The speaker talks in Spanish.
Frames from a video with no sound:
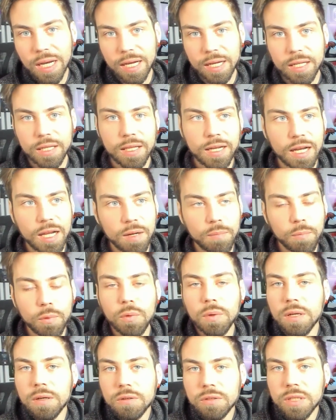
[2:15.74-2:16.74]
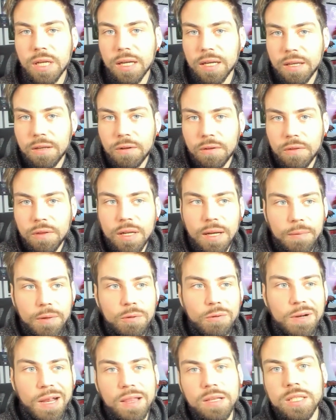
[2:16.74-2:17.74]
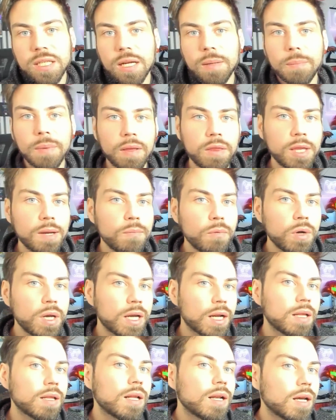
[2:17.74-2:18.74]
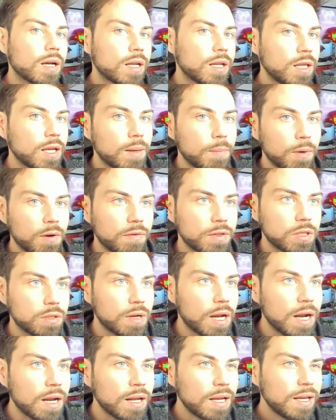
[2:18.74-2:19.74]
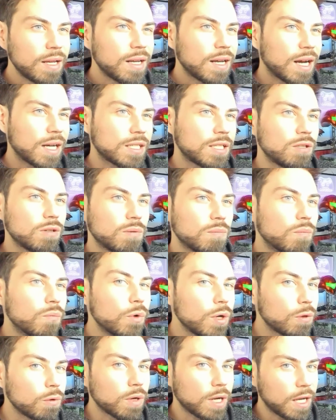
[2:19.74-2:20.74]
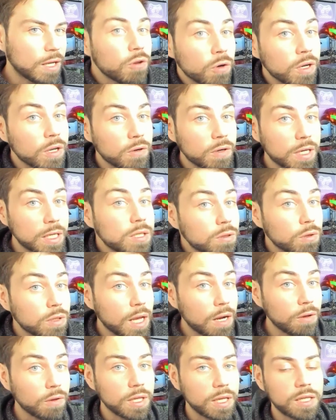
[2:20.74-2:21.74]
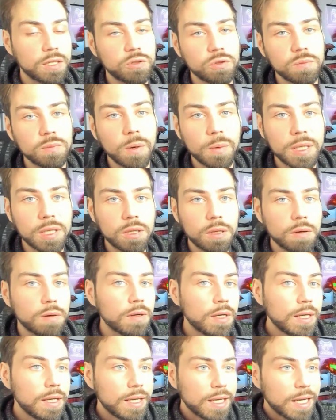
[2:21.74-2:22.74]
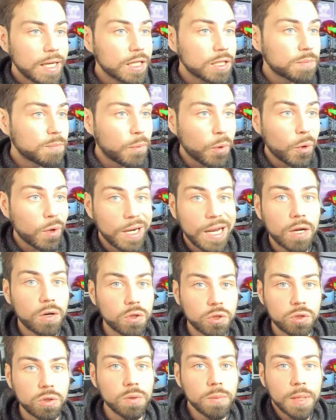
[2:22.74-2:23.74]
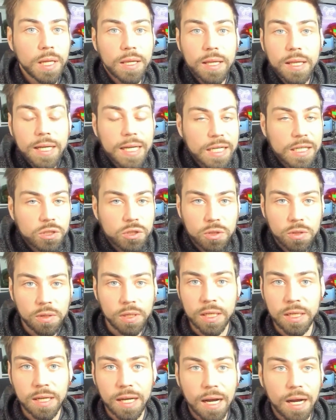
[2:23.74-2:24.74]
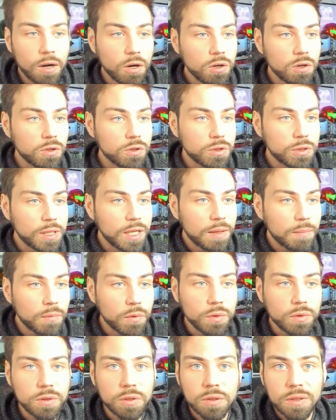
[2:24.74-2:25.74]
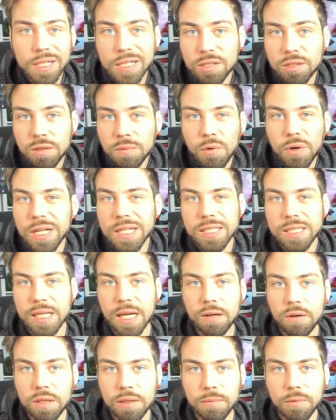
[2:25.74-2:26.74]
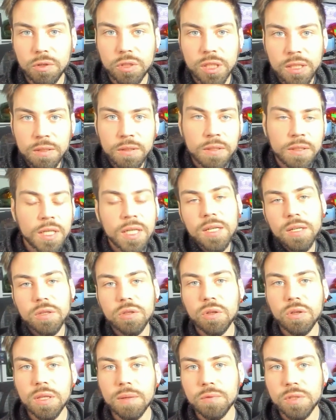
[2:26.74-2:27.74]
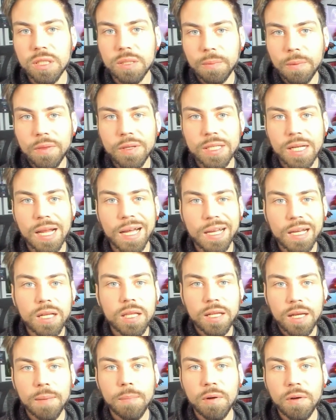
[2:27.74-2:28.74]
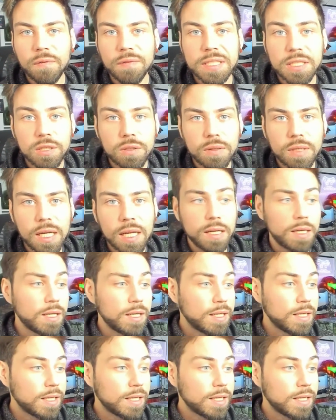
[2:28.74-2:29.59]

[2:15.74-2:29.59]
la crítica del público. O sea, quiero decir, ha habido una discrepancia muy grande. La crítica profesional ha sido muy dura y yo creo que esto ya lo dije en su momento, es por la costumbre de que Sonic, a ojos del mundo, es como el saco de boxeo donde muchas veces la crítica profesional